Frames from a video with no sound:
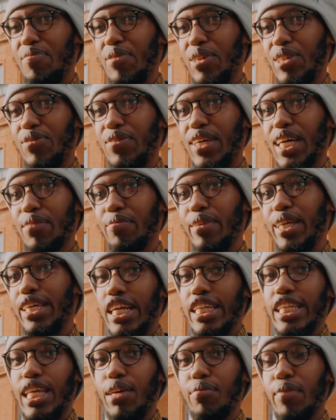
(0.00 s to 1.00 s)
peut se faire, mais
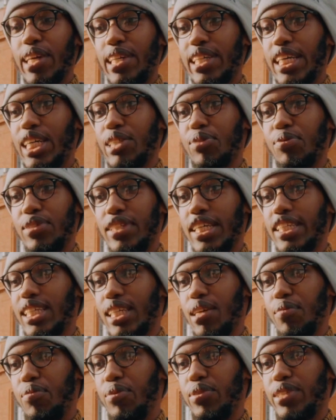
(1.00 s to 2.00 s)
des massages peut-être
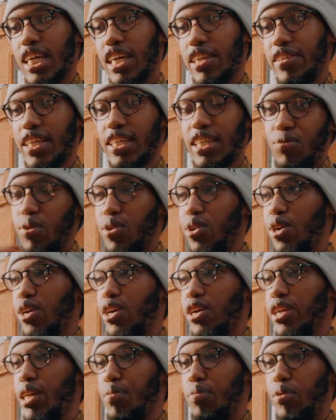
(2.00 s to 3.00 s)
ça peut servir pour
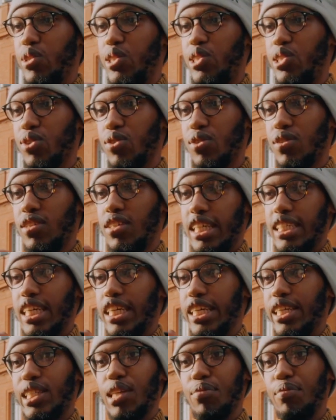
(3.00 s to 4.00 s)
euh, les positions.
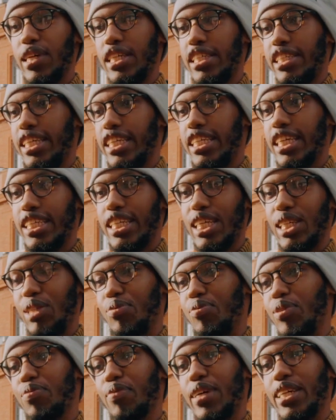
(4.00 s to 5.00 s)
C'est bien qu'il y ait quelqu'un qui
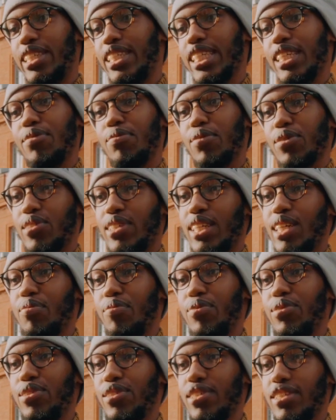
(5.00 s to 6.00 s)
puisse masser, bon c'est un
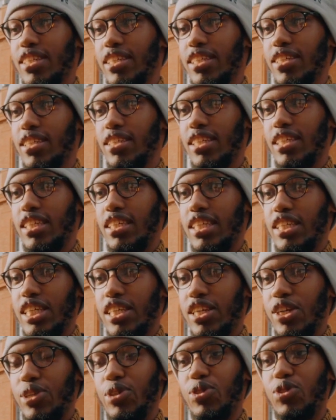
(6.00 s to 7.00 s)
peu... Euh,
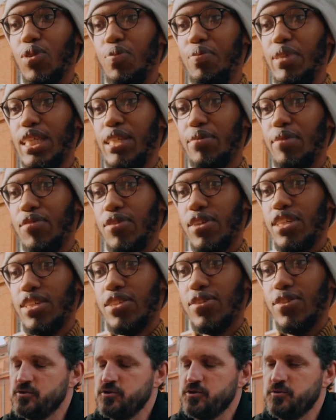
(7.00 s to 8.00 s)
utopique, mais voilà.
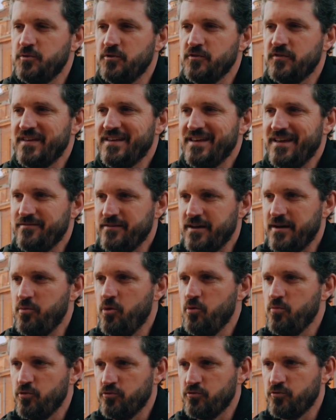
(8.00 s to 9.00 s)
Je pense qu'il y a
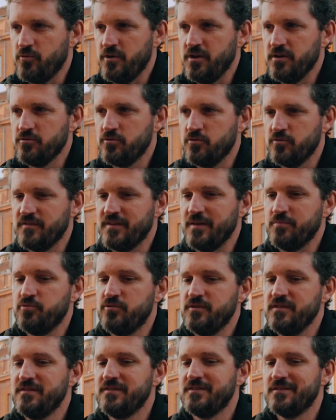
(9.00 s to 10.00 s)
vraiment besoin que ça
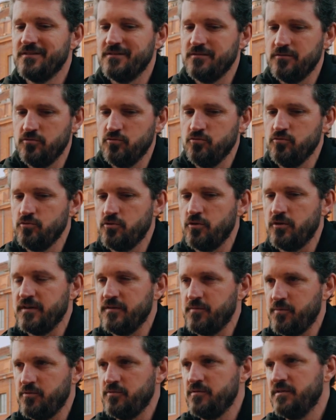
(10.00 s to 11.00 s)
puisse nous
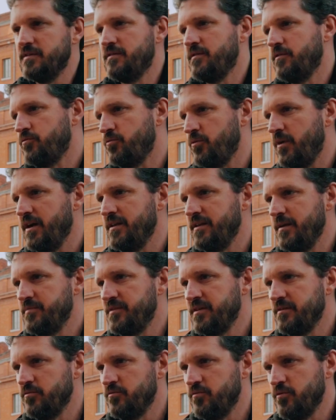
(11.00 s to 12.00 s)
correspondre et que ce soit adapté en